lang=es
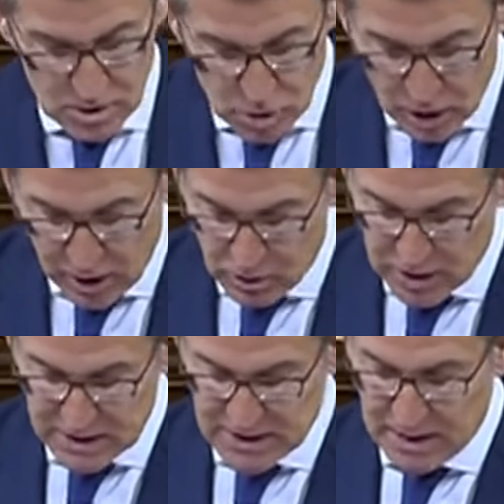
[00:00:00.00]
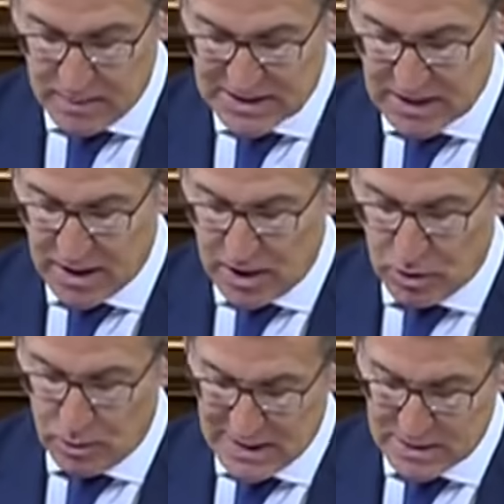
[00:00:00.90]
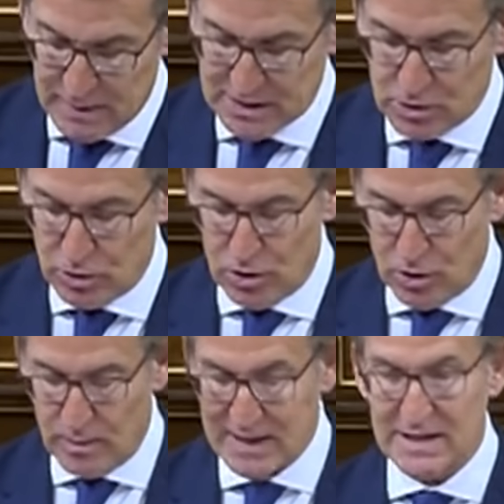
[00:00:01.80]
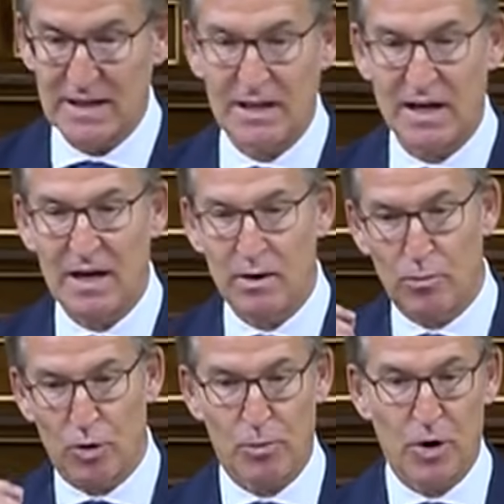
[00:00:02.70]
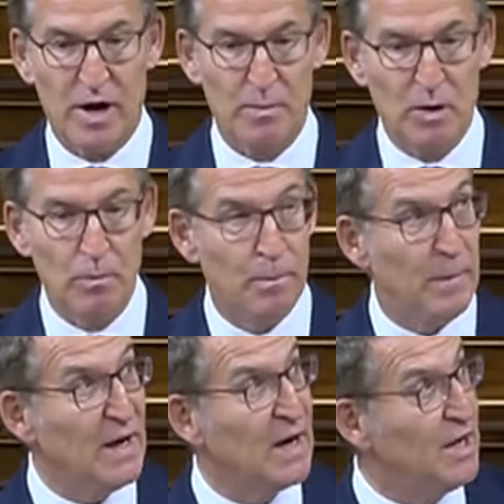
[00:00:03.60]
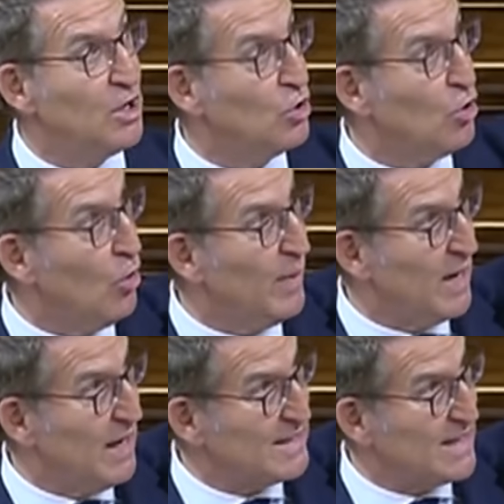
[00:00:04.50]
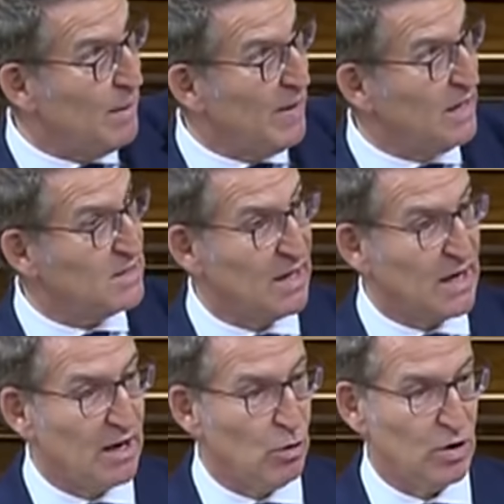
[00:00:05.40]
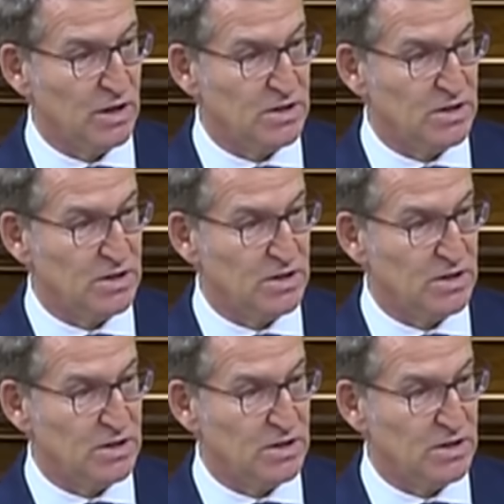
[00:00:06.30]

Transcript: No creo que sea más gallego, más vasco o más catalán por ponerme un pinganillo o ver las cámaras del karaoke,